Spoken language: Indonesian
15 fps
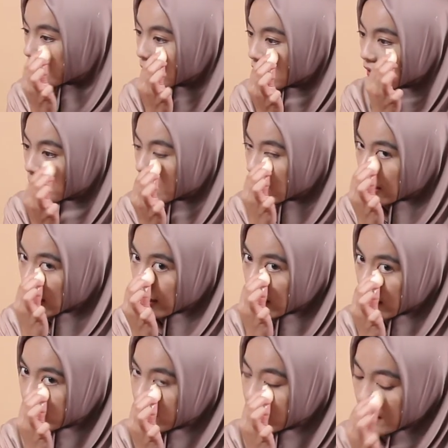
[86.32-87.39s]
tebal-tebal karena
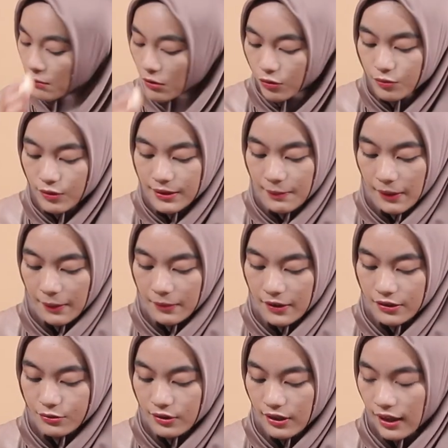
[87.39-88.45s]
kan kita mau buat makeup
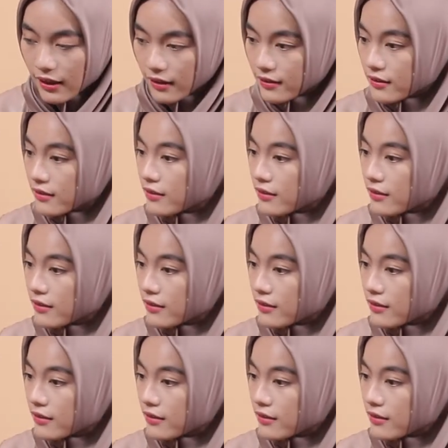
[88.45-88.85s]
natural